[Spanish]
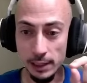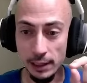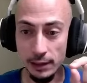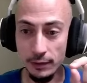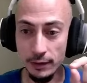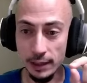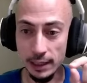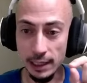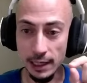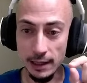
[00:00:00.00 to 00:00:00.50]

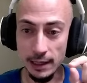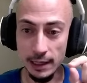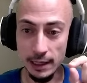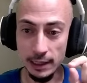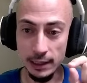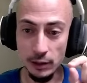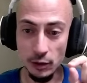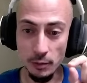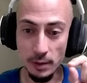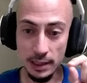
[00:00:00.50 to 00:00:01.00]
Cerca de
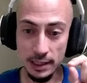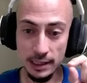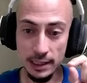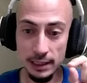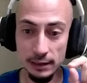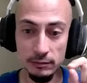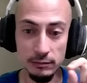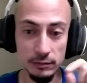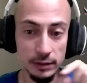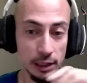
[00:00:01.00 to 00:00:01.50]

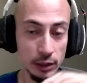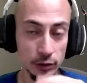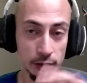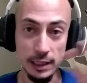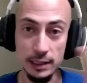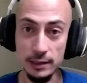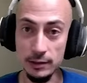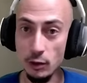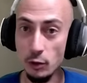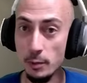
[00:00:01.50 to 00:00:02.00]
Kiobashat,
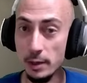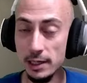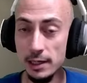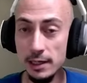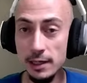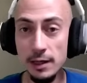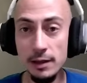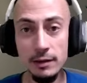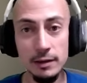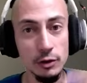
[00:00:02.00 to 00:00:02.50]
derrotáis a Uber
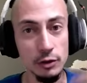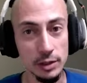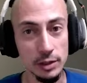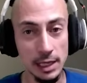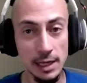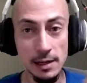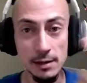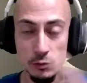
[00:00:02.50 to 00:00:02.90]
Lilith y os da